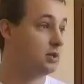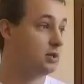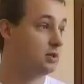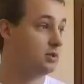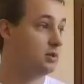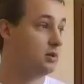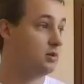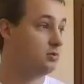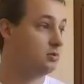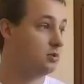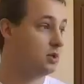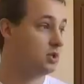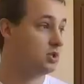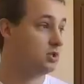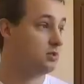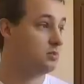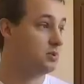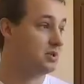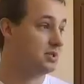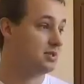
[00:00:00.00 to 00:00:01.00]
Когда он
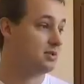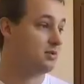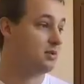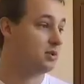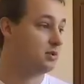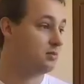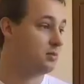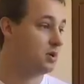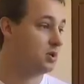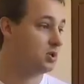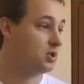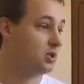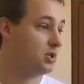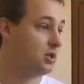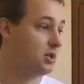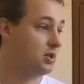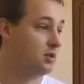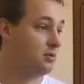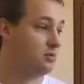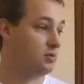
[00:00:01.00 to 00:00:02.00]
начал приставать к моей
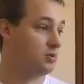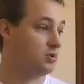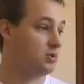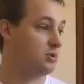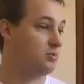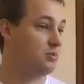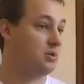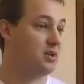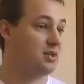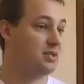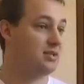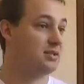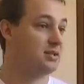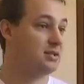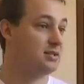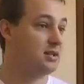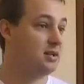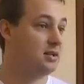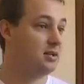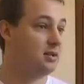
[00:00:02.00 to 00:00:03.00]
жене, она просто мне
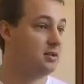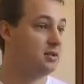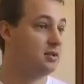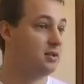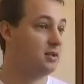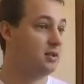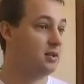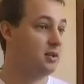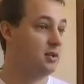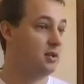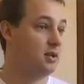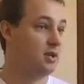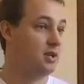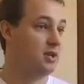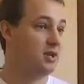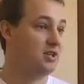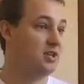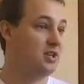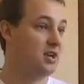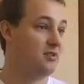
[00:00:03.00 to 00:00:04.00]
рассказала.
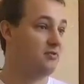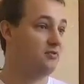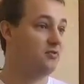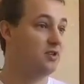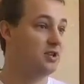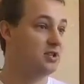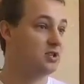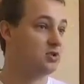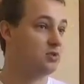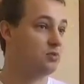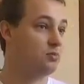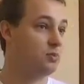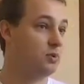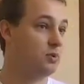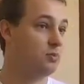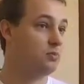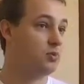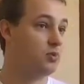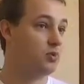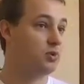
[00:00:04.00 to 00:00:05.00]
Я
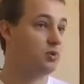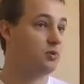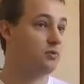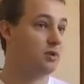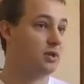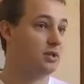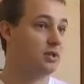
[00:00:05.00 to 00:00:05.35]
выступил против